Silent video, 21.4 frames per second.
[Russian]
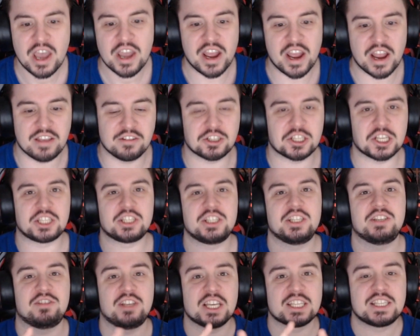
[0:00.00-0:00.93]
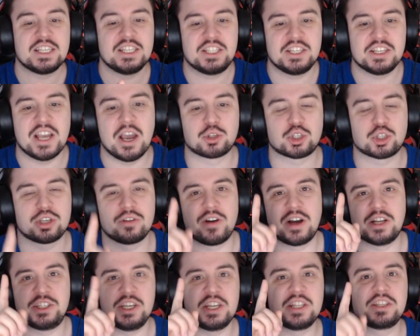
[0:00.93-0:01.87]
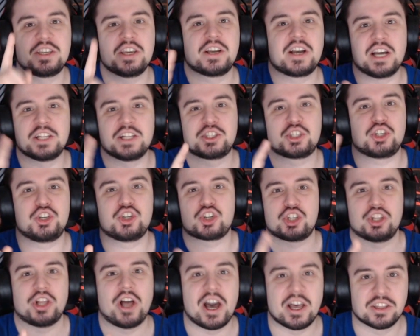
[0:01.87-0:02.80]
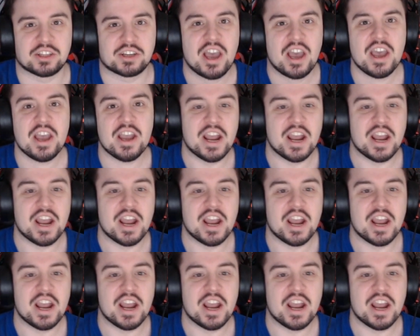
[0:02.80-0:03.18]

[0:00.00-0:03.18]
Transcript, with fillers: И они все, все соединяются в один гигантский шланг.